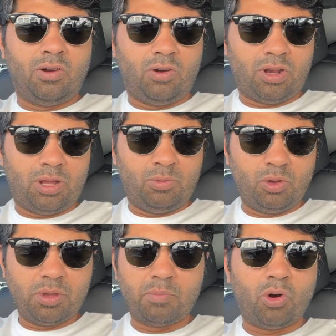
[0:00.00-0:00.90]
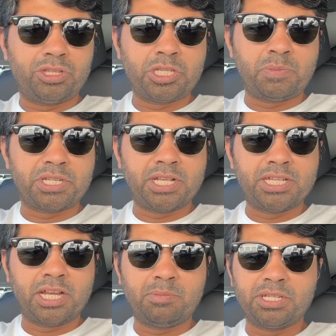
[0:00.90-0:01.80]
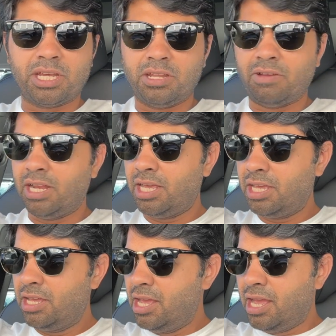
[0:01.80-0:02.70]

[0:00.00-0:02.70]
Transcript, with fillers: और हम लोग एक बहुत ही स्पेशल जगह पे जाने वाले हैं